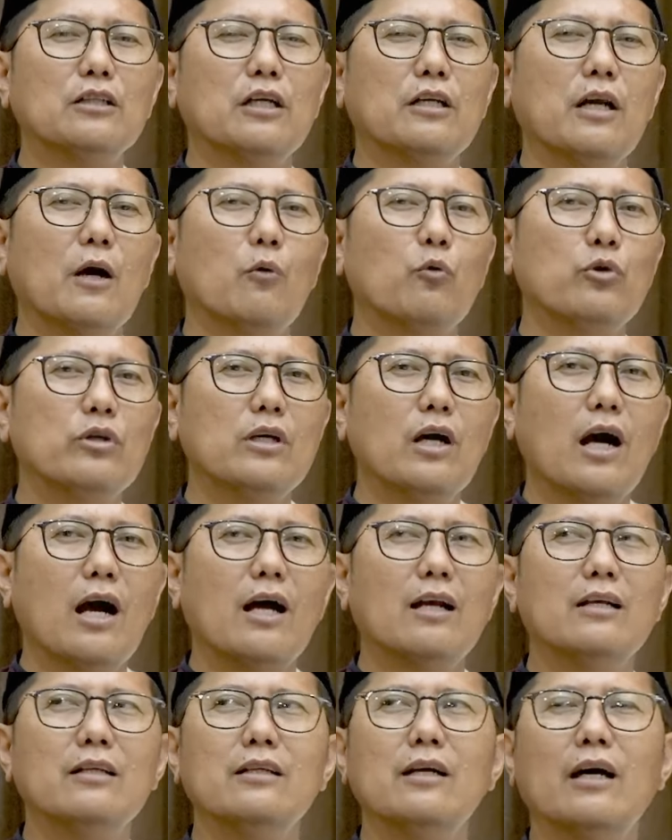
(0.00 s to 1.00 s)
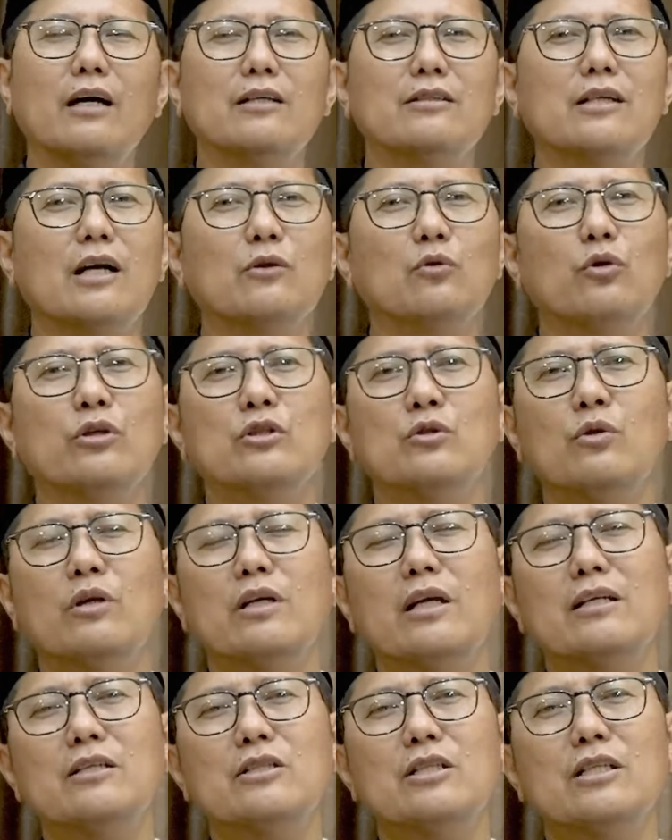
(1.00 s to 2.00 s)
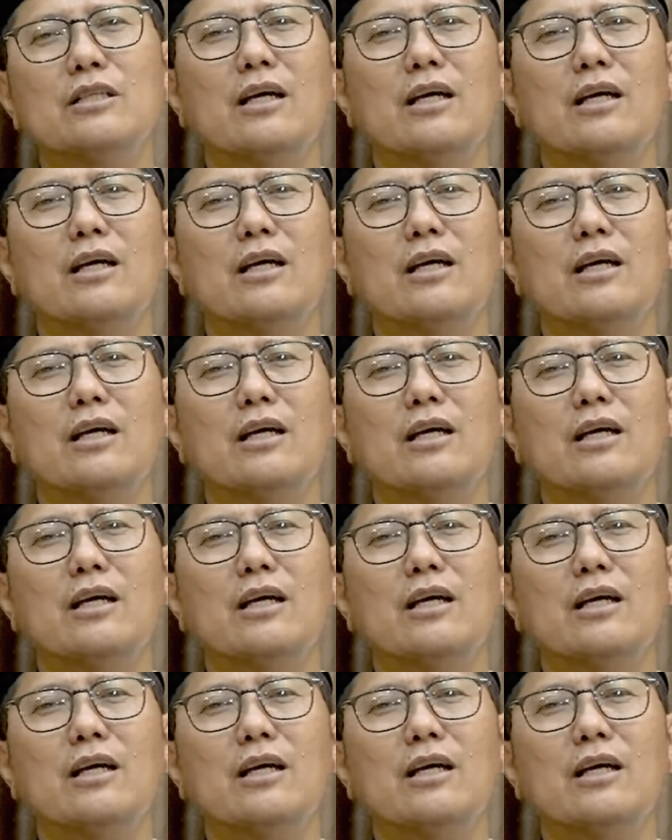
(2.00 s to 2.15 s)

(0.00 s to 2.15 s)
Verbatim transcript: sanawiyah, aliyah, S1, S2 dan S3